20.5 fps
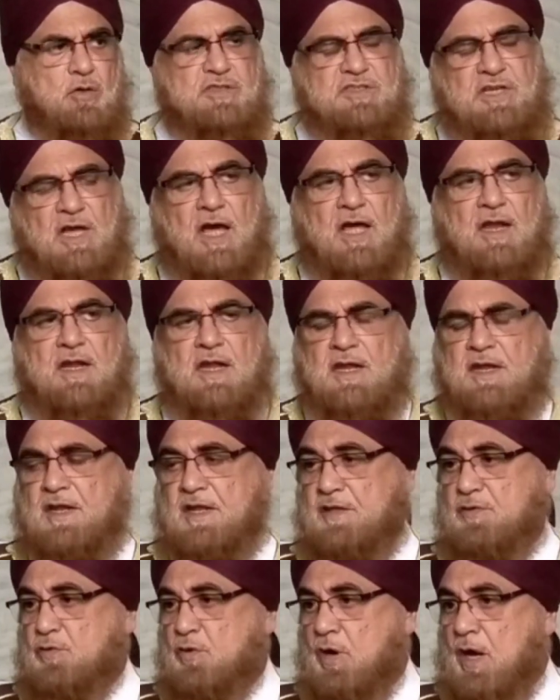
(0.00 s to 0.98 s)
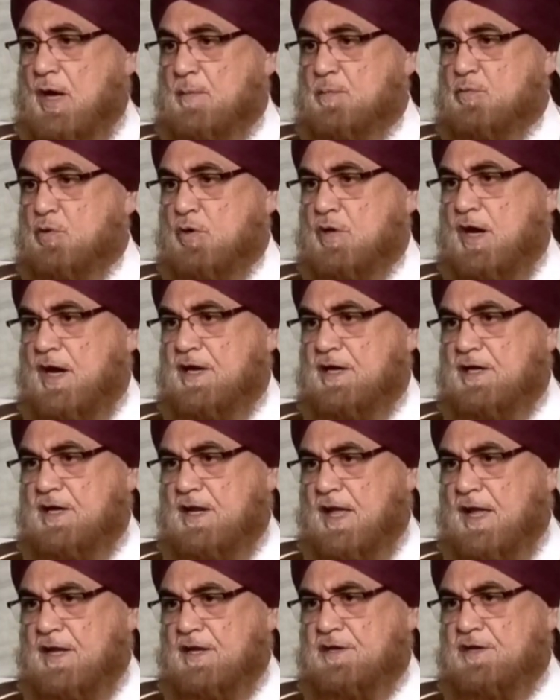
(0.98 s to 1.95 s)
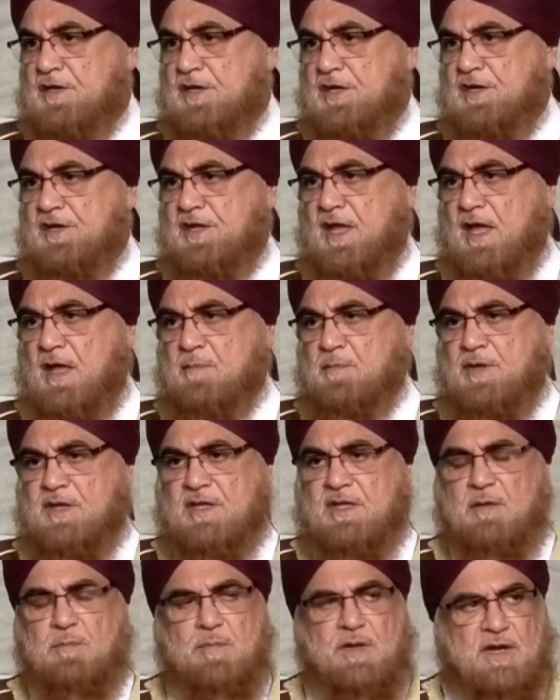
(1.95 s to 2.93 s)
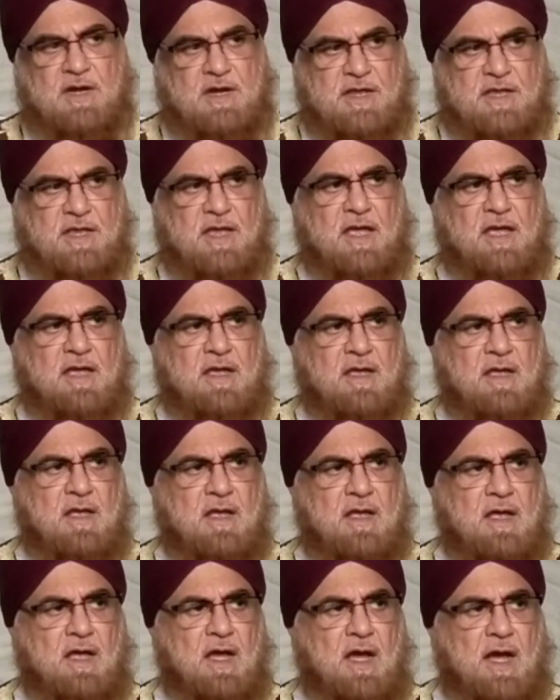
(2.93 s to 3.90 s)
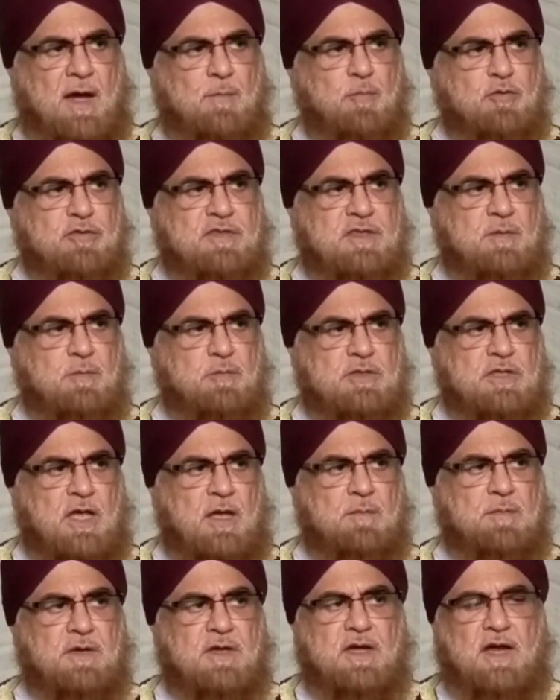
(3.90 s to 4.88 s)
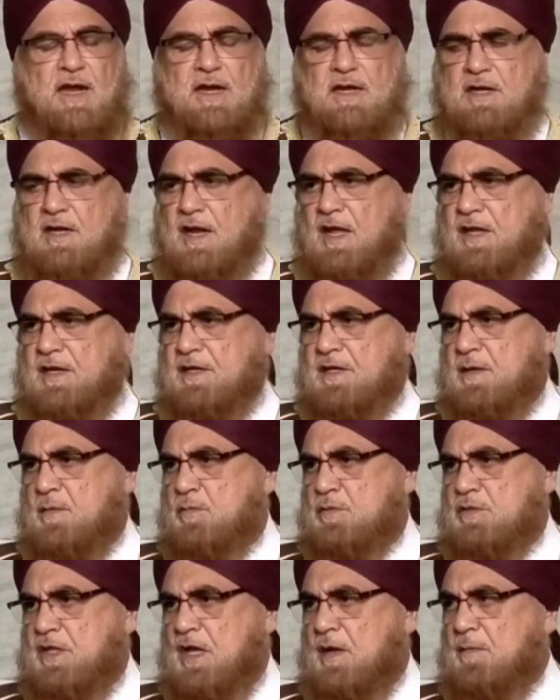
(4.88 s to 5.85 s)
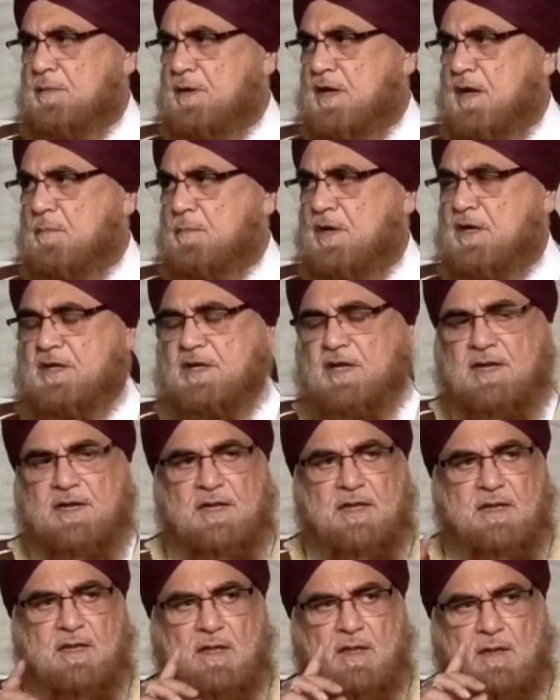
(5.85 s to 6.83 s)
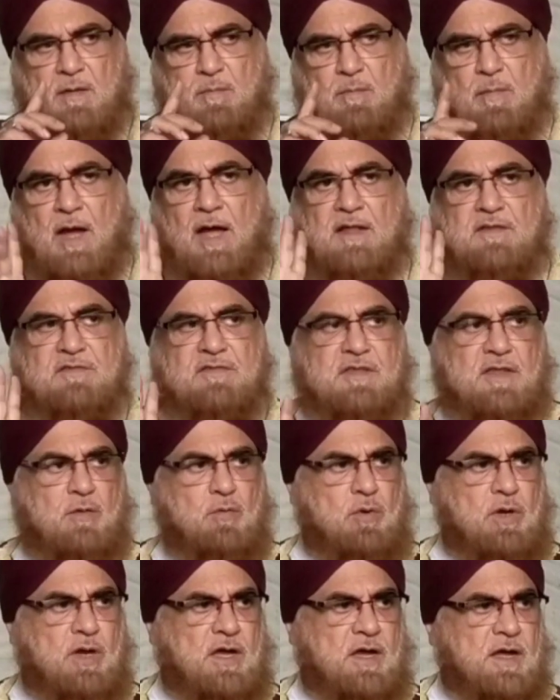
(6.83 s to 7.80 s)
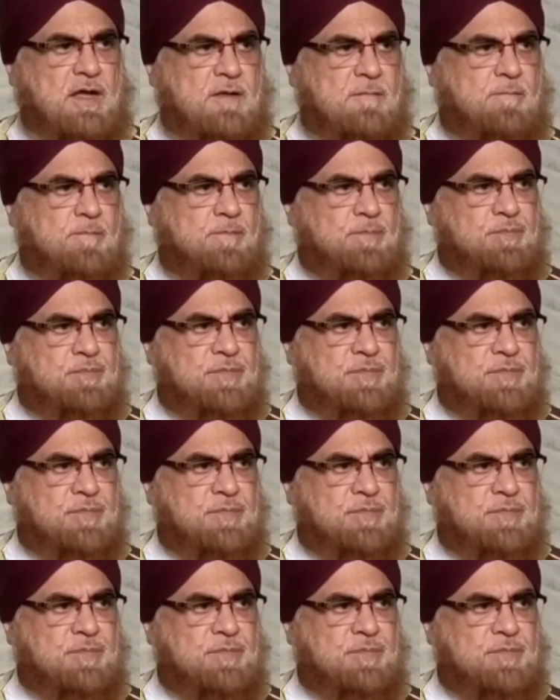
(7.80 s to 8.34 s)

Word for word: होशियार रहना है जो आपको गाइडलाइन डी डी एम ए की मिल रही है आप उसके मुताबिक गाइडलाइन के मुताबिक अमल करें मास्क ज़रूर लगाएं